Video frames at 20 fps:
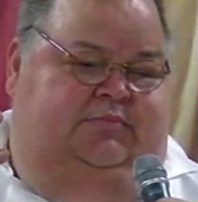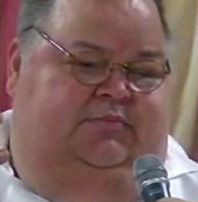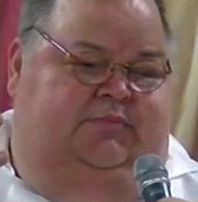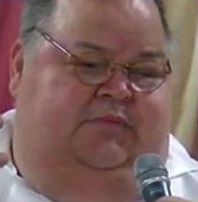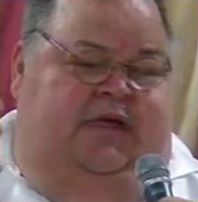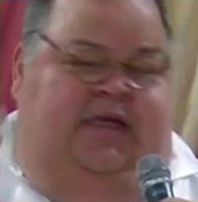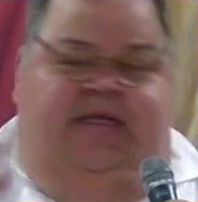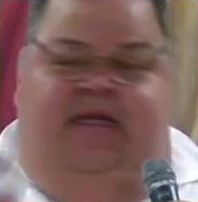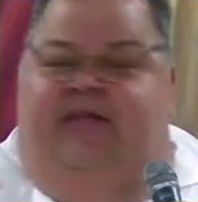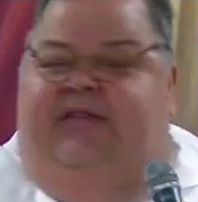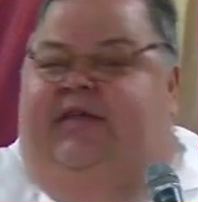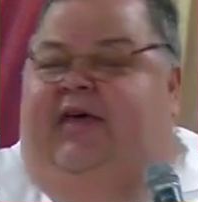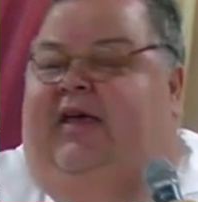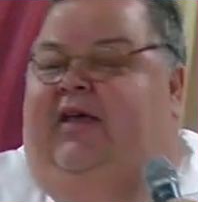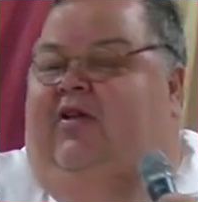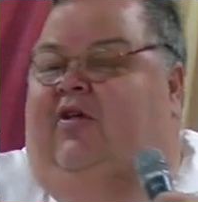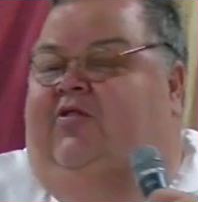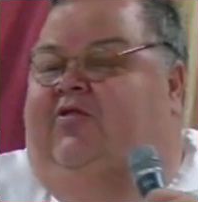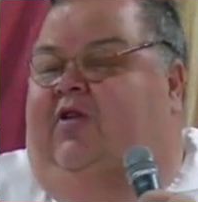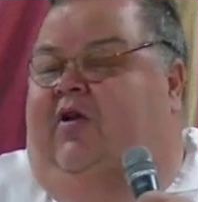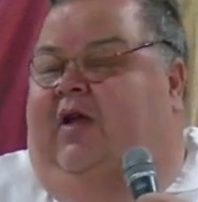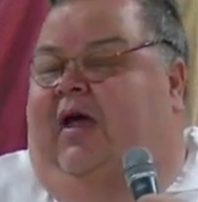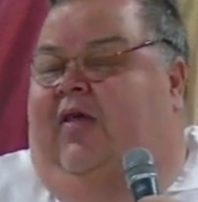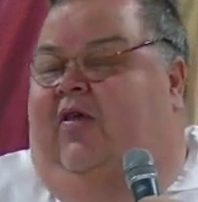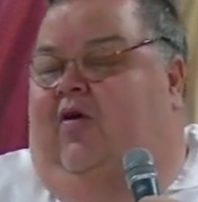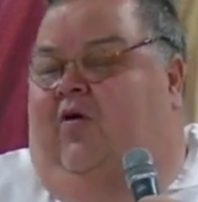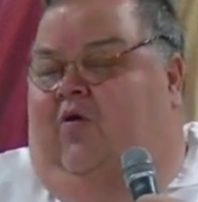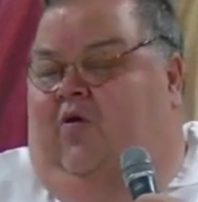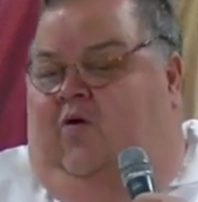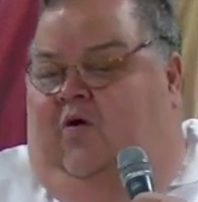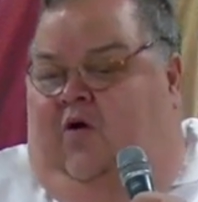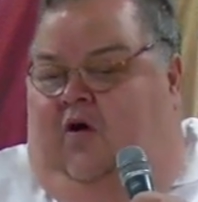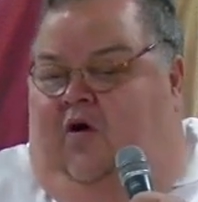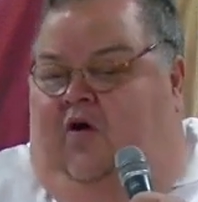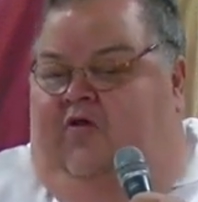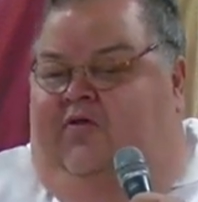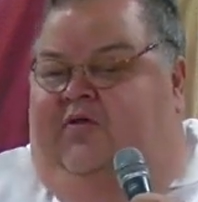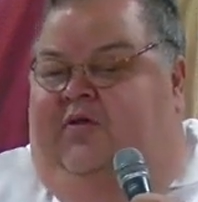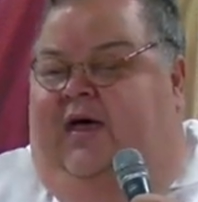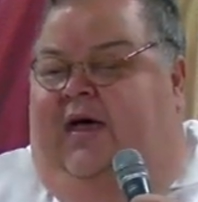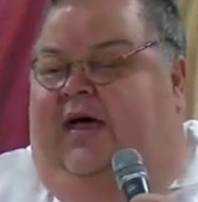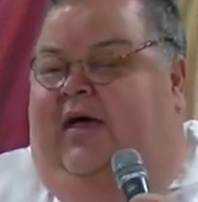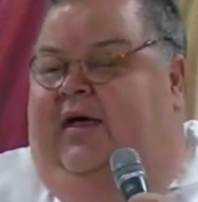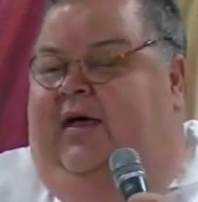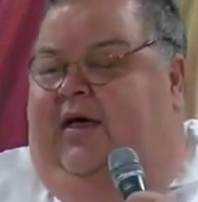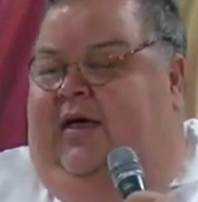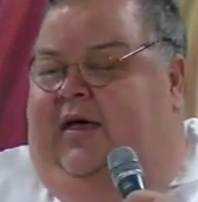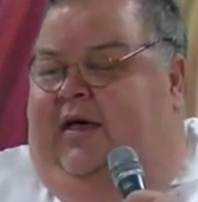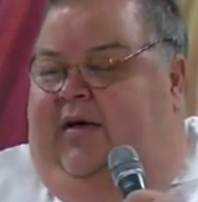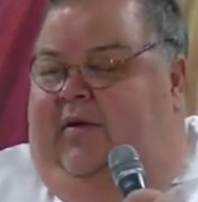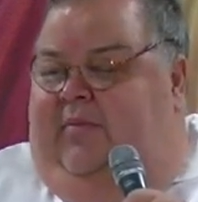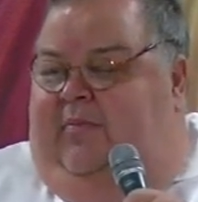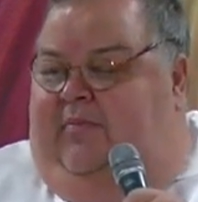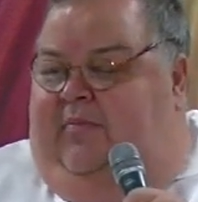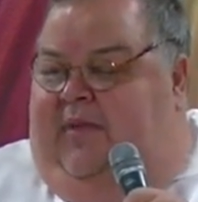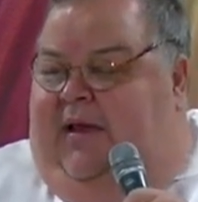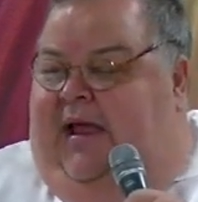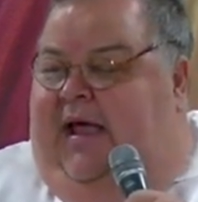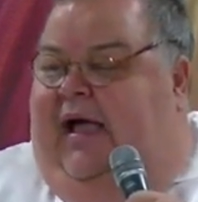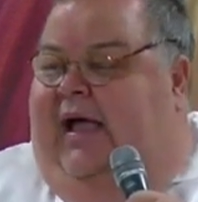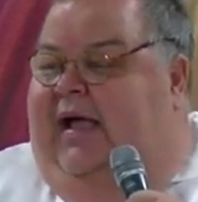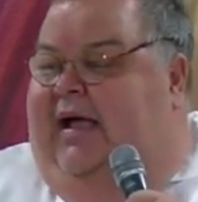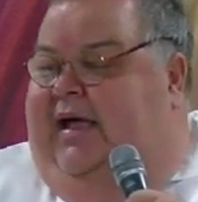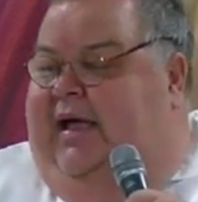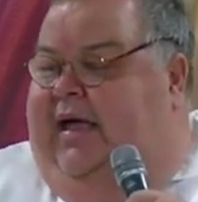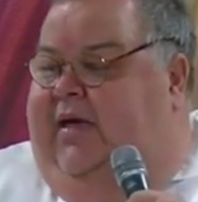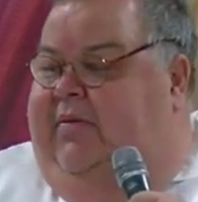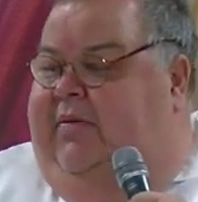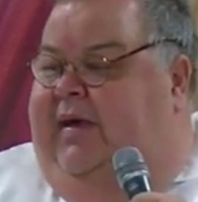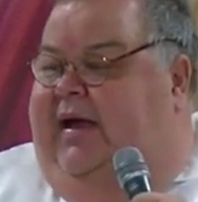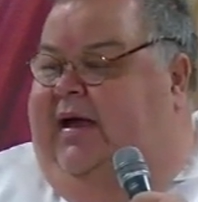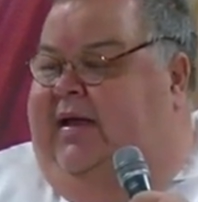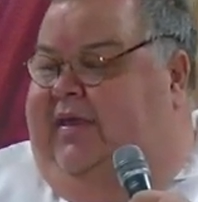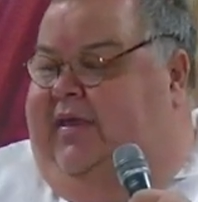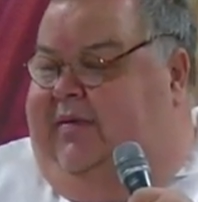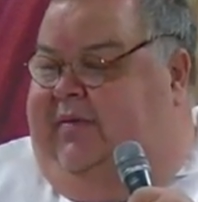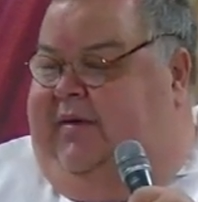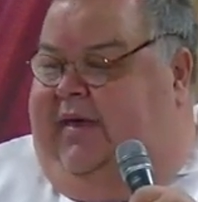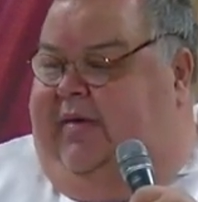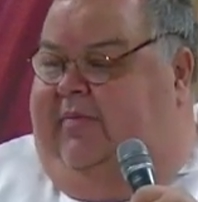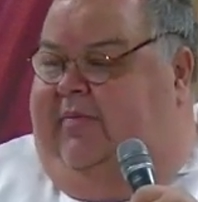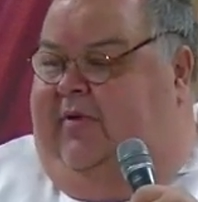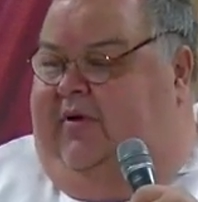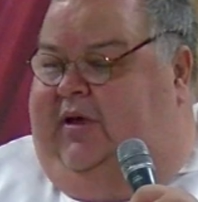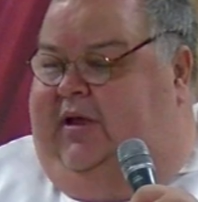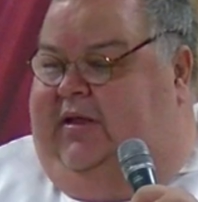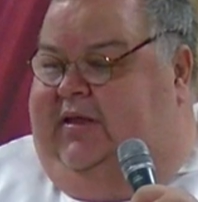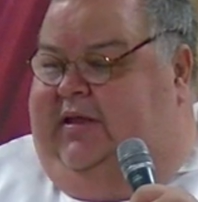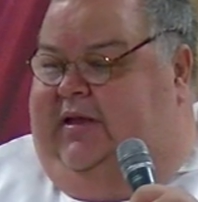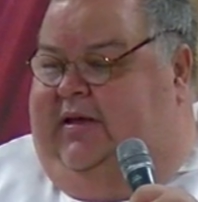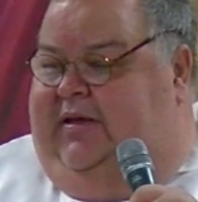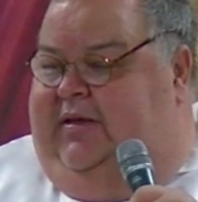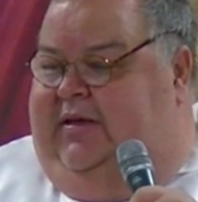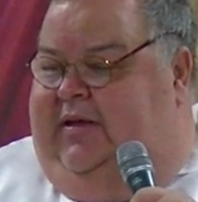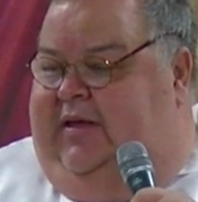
ella está del otro lado jugosa, blanca y verde, bien bonita.